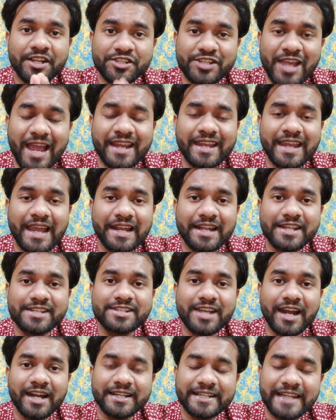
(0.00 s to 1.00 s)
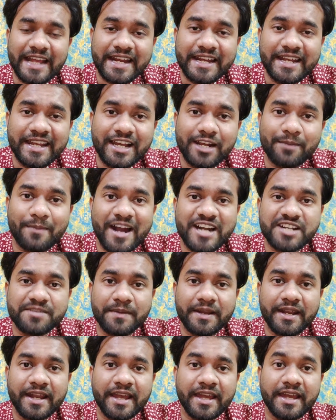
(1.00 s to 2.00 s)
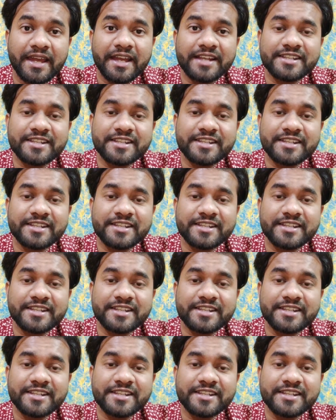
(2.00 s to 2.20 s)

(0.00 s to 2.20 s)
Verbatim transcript: जैक कैलिस जहाँ टेक्निकल बैट्समैन है